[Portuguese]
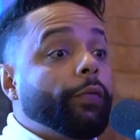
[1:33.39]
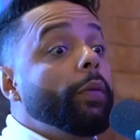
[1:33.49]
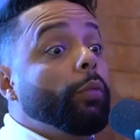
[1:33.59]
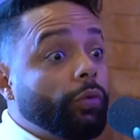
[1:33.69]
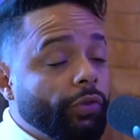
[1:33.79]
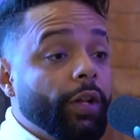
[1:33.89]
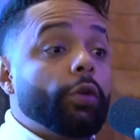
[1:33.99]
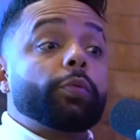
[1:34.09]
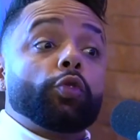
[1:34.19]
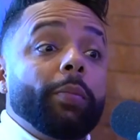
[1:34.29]
Foi muito
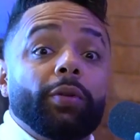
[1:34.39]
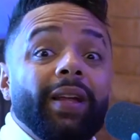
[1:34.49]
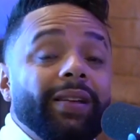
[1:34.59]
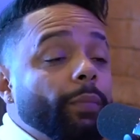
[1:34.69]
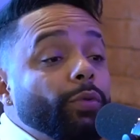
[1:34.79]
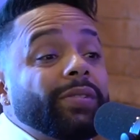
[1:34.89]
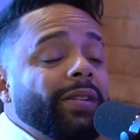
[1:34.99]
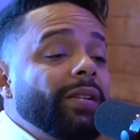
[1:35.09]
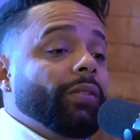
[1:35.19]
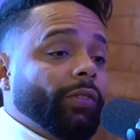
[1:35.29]
generoso, porque eu sou amigo deles há muitos
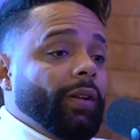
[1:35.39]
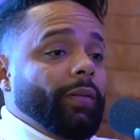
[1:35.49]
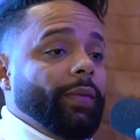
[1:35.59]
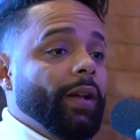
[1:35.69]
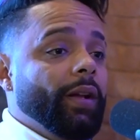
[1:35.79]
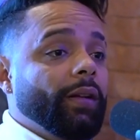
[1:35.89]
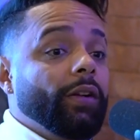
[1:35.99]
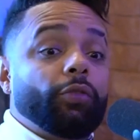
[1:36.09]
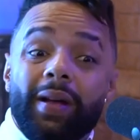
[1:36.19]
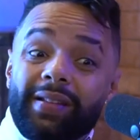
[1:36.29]
anos, né? Uhum.
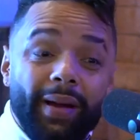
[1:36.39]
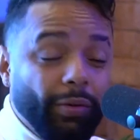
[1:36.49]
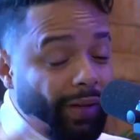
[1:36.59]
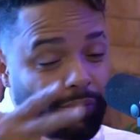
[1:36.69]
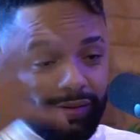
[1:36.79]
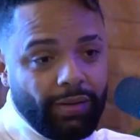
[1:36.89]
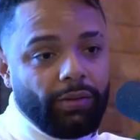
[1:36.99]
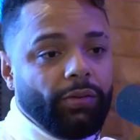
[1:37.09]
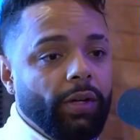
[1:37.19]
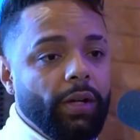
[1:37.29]
Eles conhecem a minha luta há muitos anos.